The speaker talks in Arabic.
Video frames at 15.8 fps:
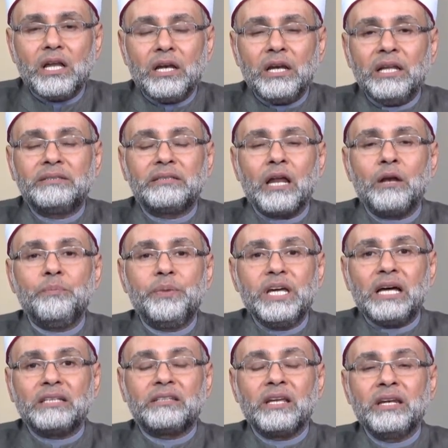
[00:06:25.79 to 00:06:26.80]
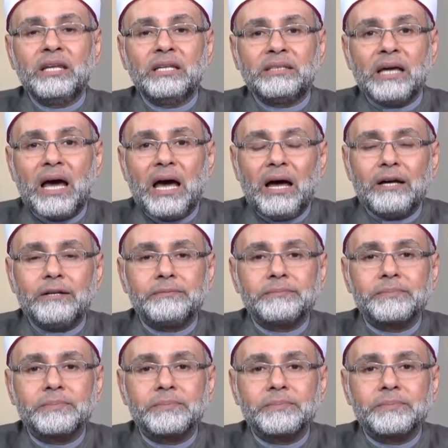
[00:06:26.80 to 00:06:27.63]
لتلبية النداء